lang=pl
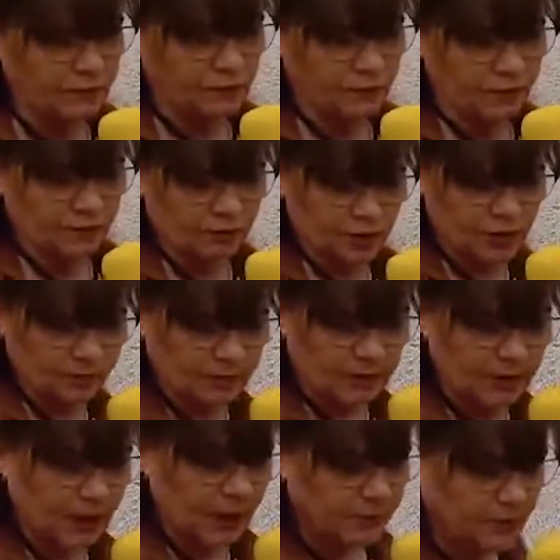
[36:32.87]
które możemy,
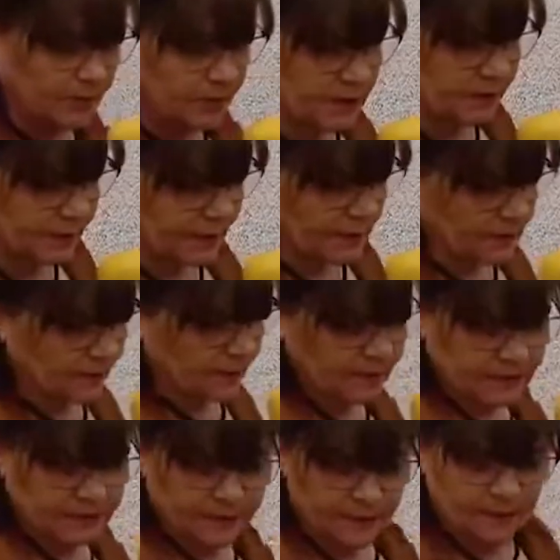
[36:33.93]
przepraszam bardzo
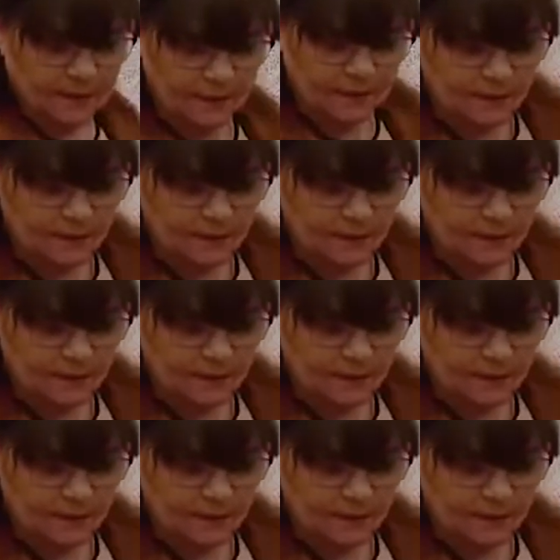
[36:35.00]
Państwa,